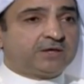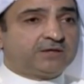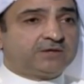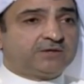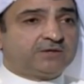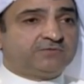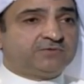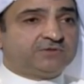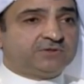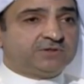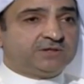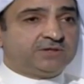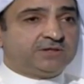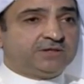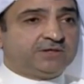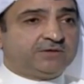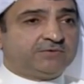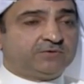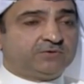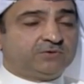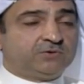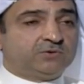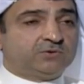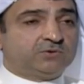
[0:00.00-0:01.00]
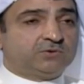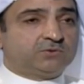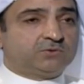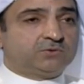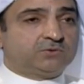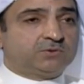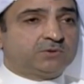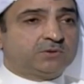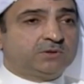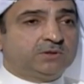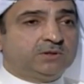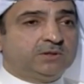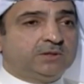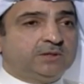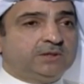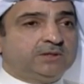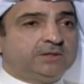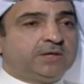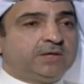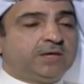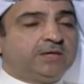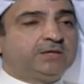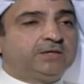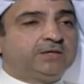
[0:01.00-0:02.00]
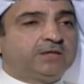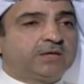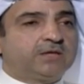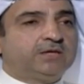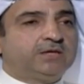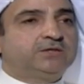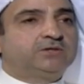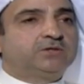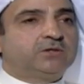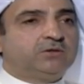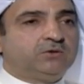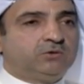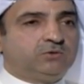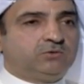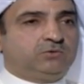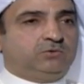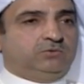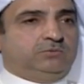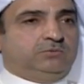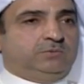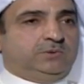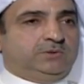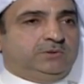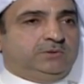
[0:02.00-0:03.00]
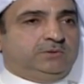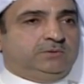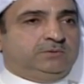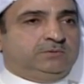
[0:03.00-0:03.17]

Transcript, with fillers: التفسيرية في الدستور يأتي رئيس الحكومة